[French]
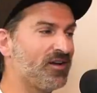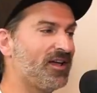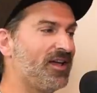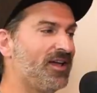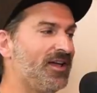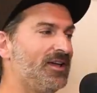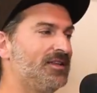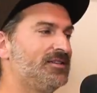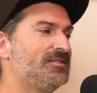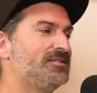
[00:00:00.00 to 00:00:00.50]

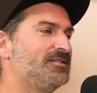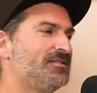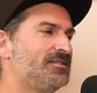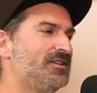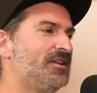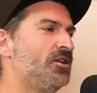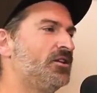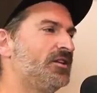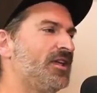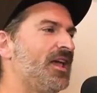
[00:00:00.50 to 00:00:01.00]
vrai,
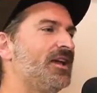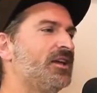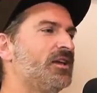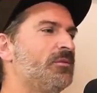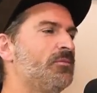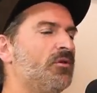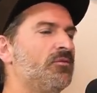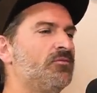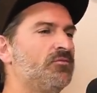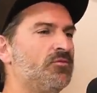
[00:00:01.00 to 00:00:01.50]
c'est le gag qui
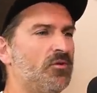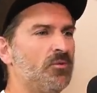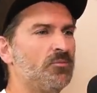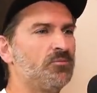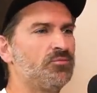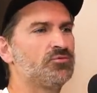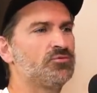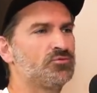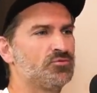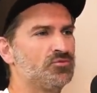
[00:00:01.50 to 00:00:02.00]
que le font le
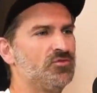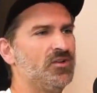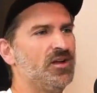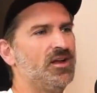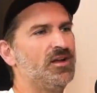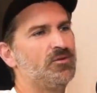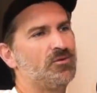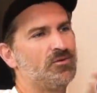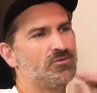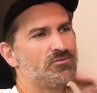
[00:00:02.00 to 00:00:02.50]
plus
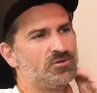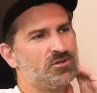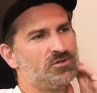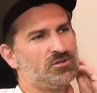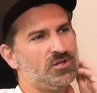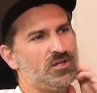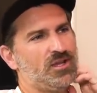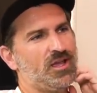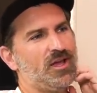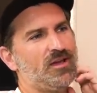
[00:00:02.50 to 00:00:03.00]
souvent aux
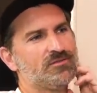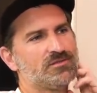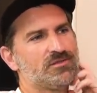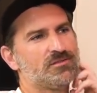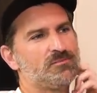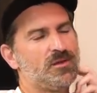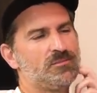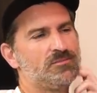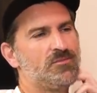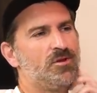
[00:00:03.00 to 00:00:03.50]
autographes,
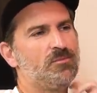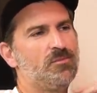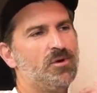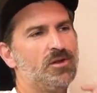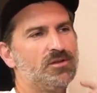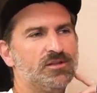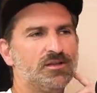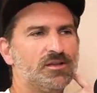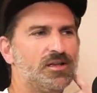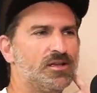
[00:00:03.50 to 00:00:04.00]
c'est m'amener un
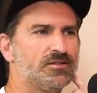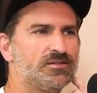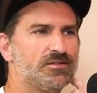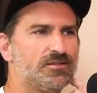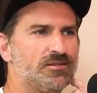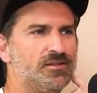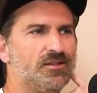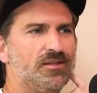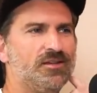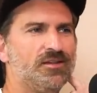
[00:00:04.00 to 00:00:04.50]
bottin à
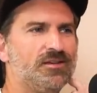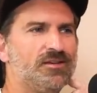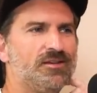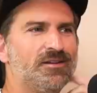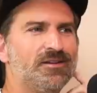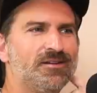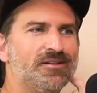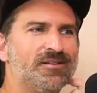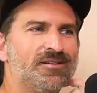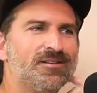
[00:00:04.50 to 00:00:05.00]
signer.
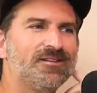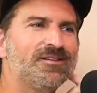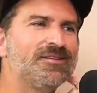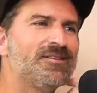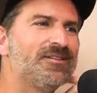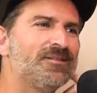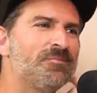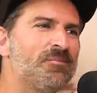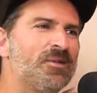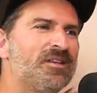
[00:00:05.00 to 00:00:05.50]
Ah ouais?
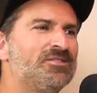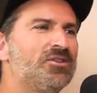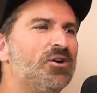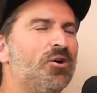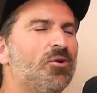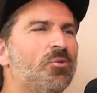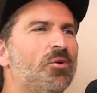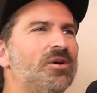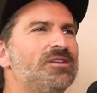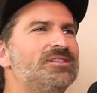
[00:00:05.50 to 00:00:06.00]
Mais ça,
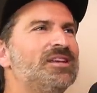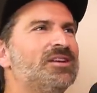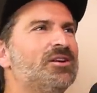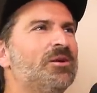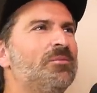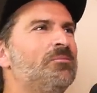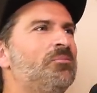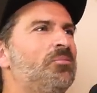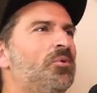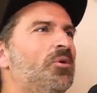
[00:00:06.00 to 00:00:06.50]
au moins, c'est
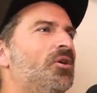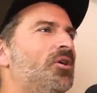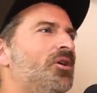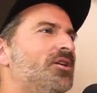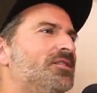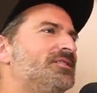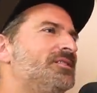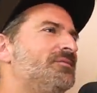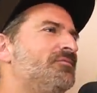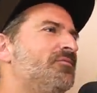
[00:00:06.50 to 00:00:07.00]
comme pas.
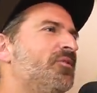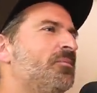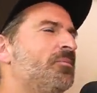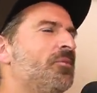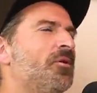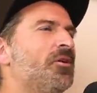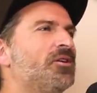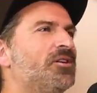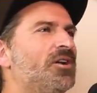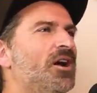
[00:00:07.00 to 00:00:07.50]
Euh, ils me font mm.
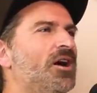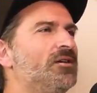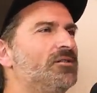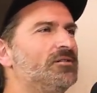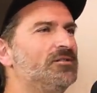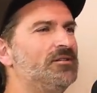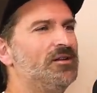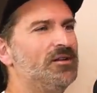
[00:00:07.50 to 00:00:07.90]
pas un call